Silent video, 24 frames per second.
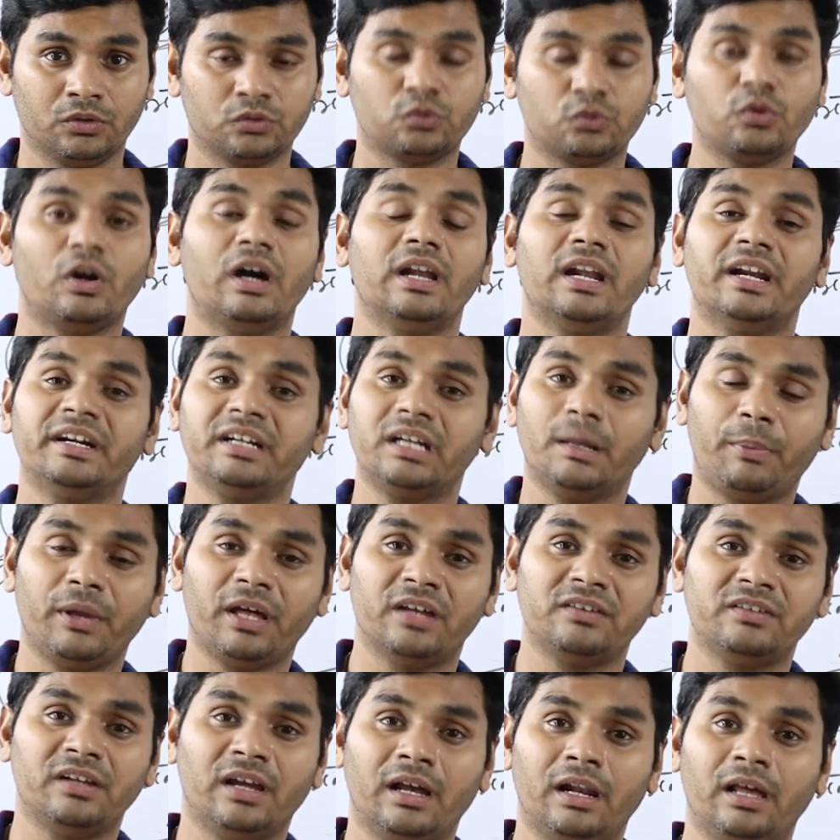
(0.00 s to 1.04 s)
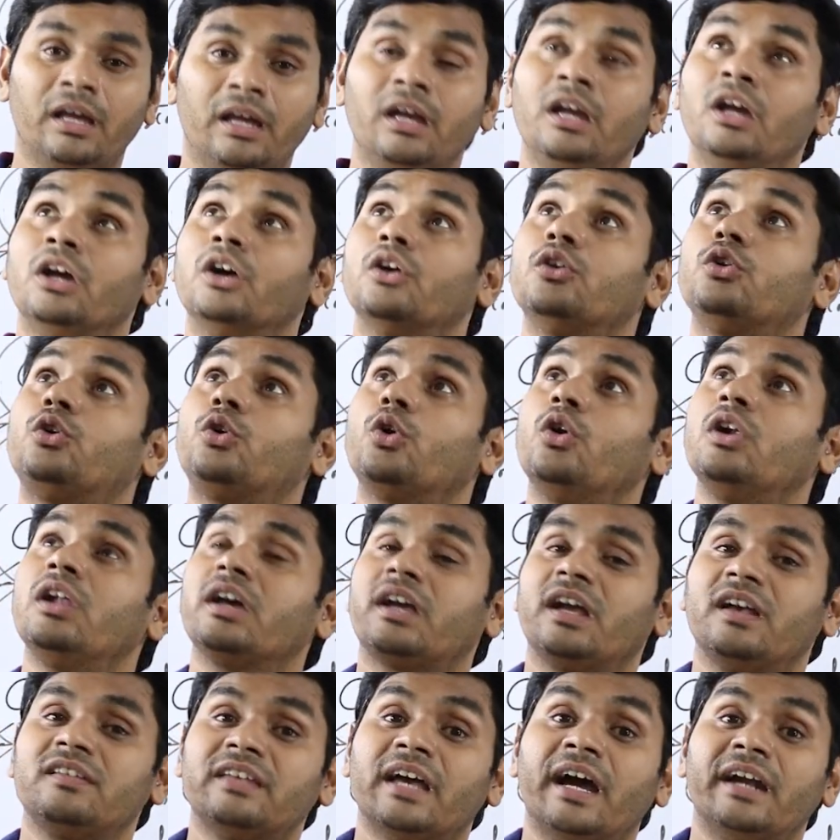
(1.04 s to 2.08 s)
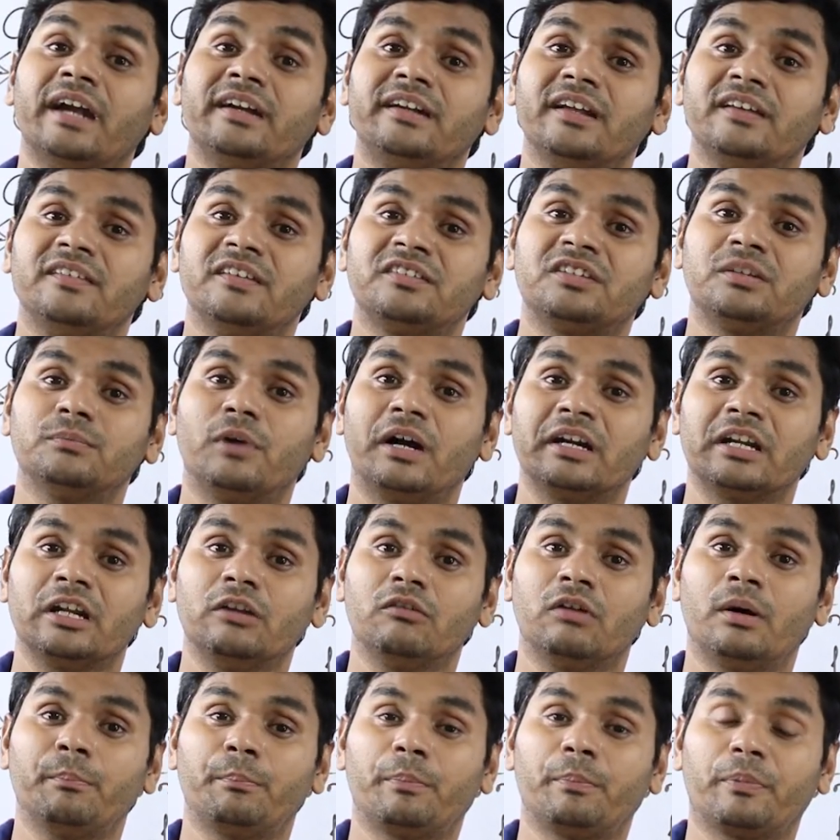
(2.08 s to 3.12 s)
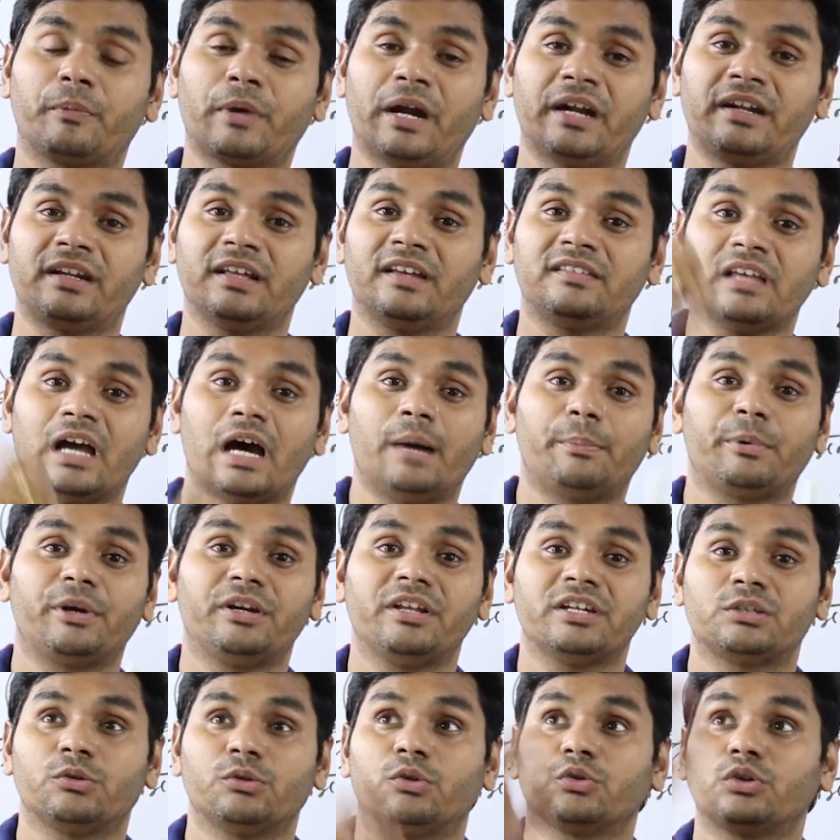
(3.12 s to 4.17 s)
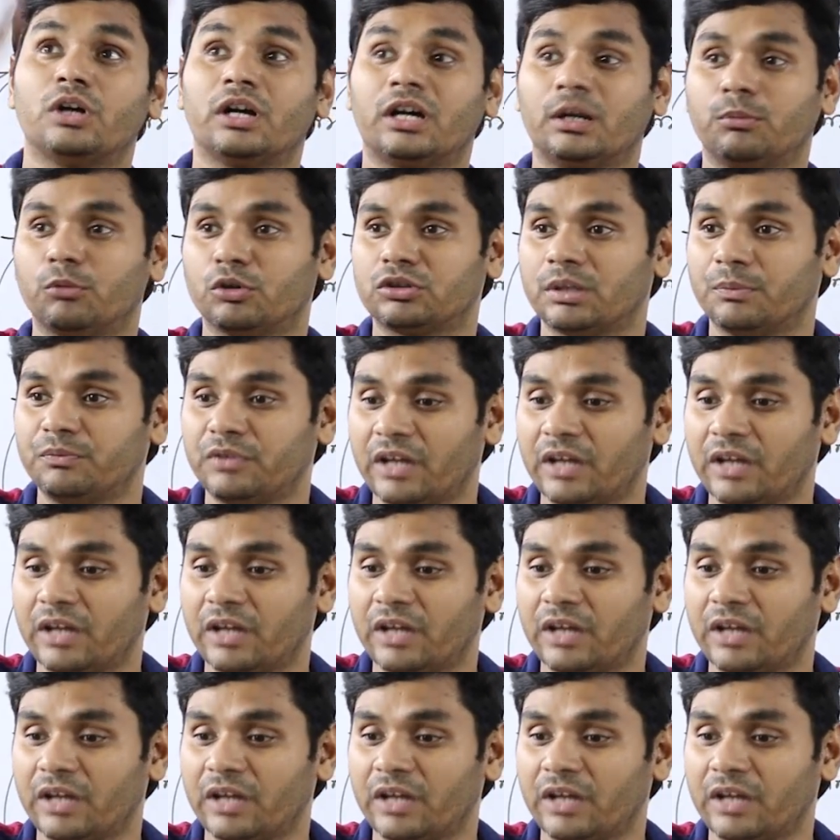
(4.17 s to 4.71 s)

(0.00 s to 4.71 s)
సో అలాంటప్పుడు ఏం చేయాలి డ్రోన్లకే శానిటైజేషన్ బాటిల్ కట్టేసి ఆపరేట్ చేసిన అనుకో అక్కడ మొత్తం